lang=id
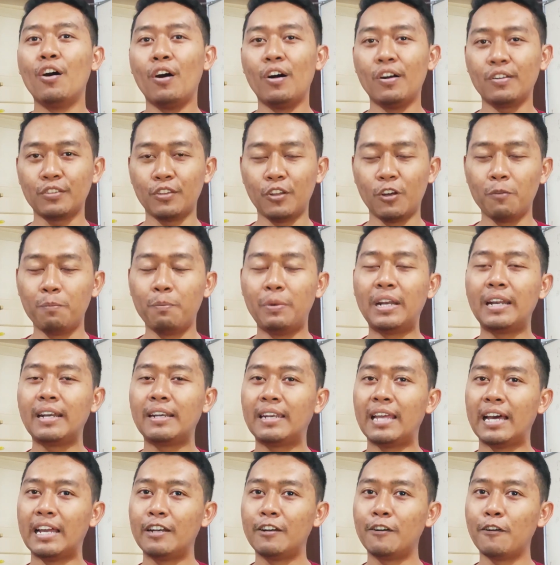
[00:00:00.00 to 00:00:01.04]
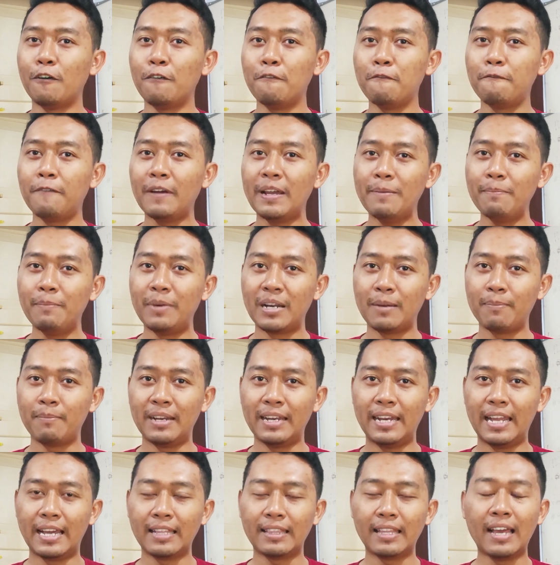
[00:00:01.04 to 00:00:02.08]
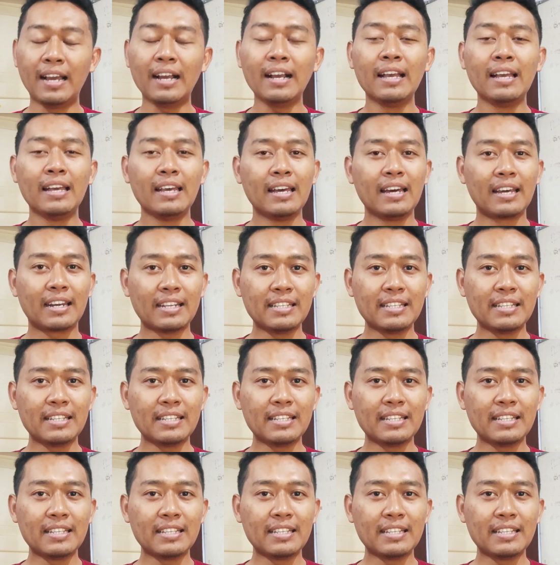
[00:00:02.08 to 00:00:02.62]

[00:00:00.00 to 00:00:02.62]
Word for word: Oktober, dan November mendatang